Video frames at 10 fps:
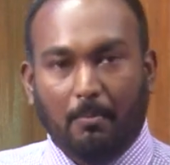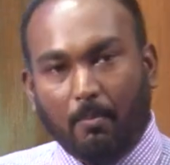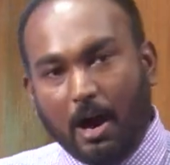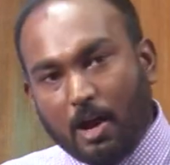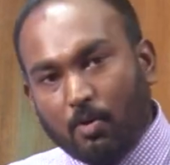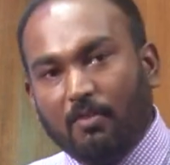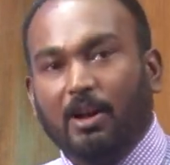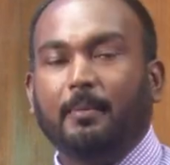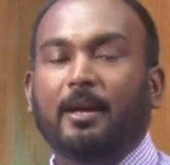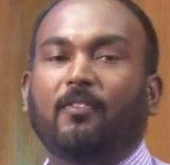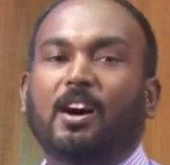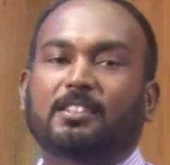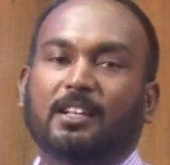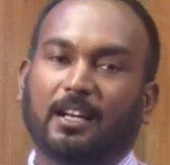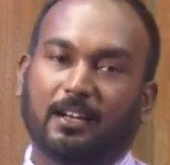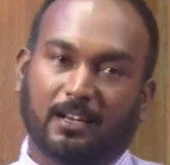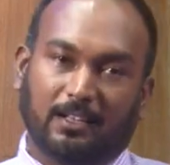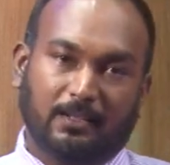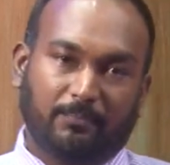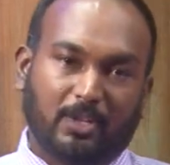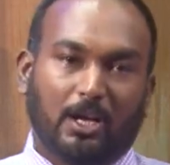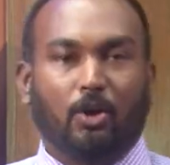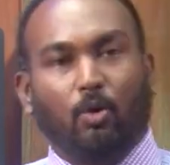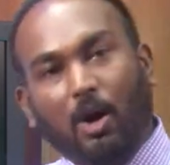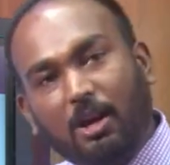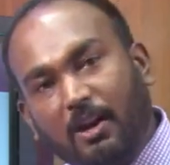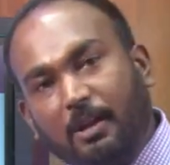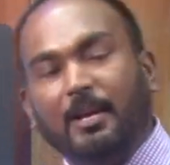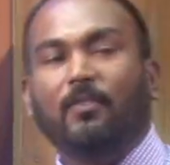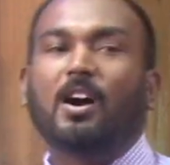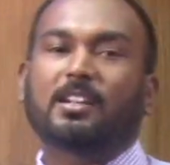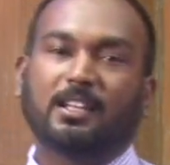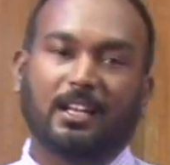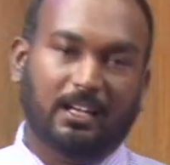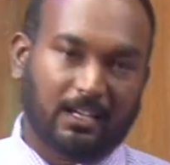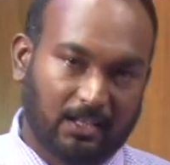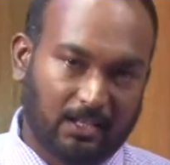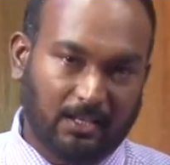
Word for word: மானுட வறுமை எவ்வாறு செல்லுகின்றது நுகர் வறுமை எவ்வாறு செல்லுகின்றது